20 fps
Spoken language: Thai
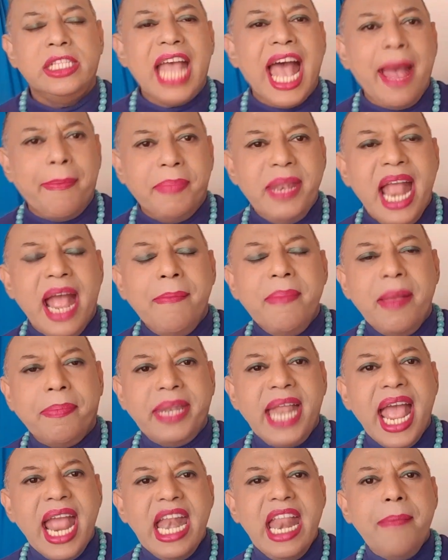อาบน้ำอาบ
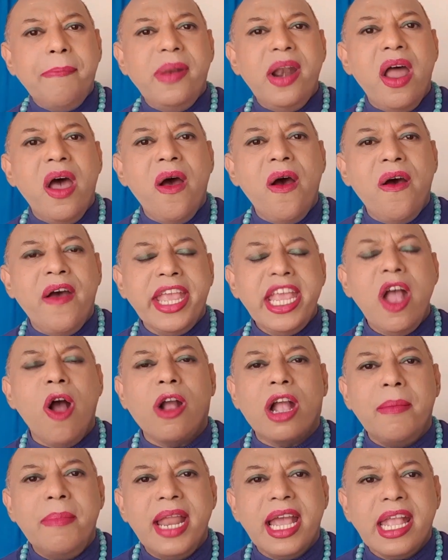ท่าเรียบร้อยออ
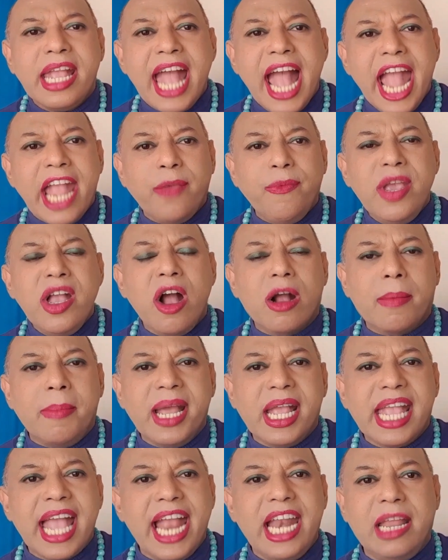กกำลังกายวิ่งออกกำ
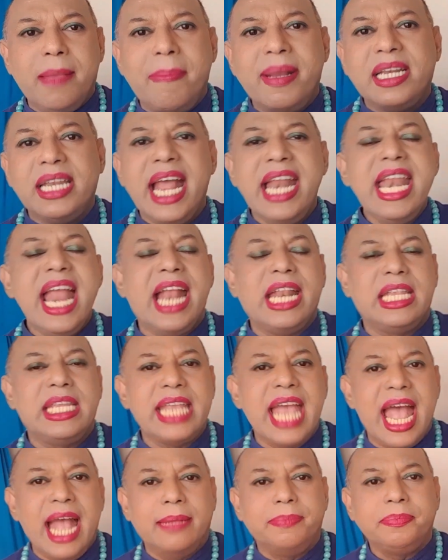ลังกายหรือบางท่านอาจ
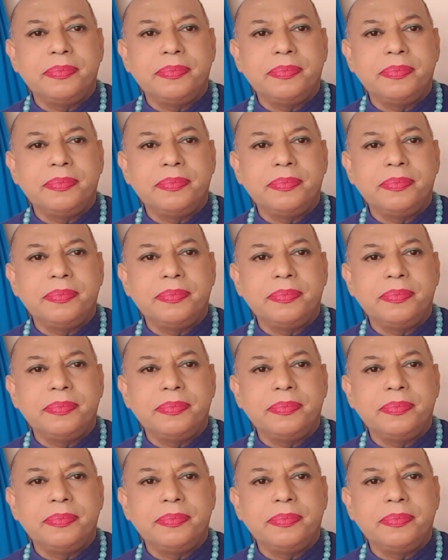จะ